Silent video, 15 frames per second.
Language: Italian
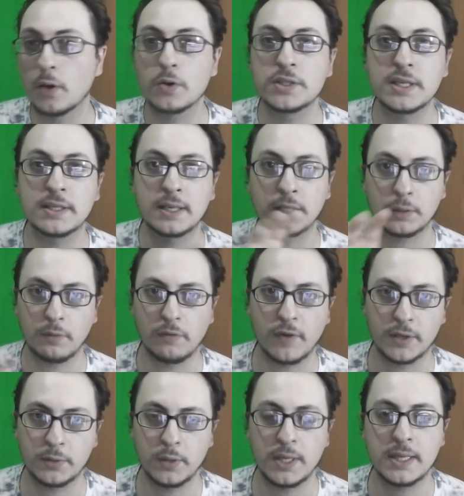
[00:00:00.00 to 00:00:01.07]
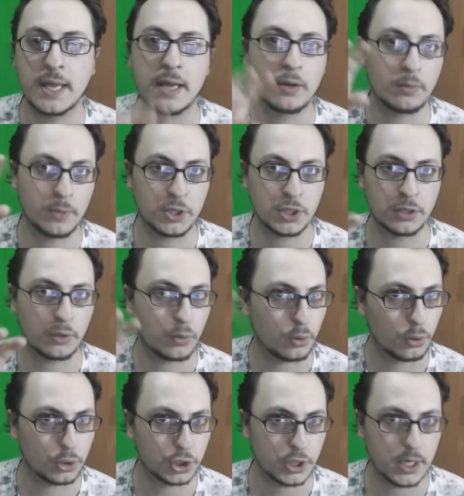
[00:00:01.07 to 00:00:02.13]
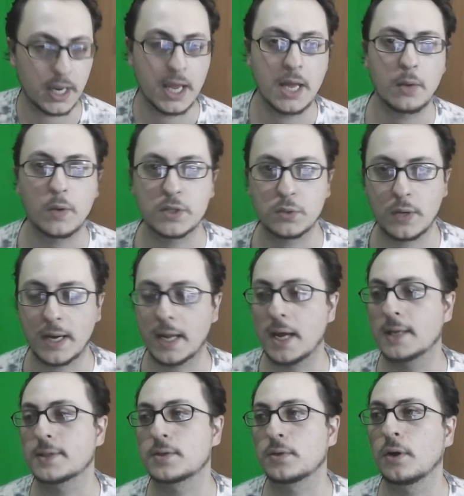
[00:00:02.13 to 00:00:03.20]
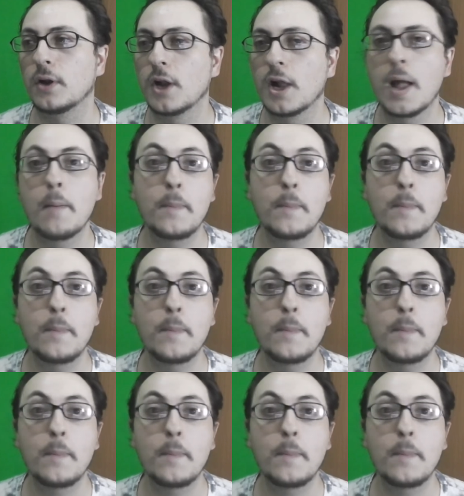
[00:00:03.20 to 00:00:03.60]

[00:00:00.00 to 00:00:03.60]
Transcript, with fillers: così intanto vi fate un'idea e cominciate a conoscere questo ragazzo.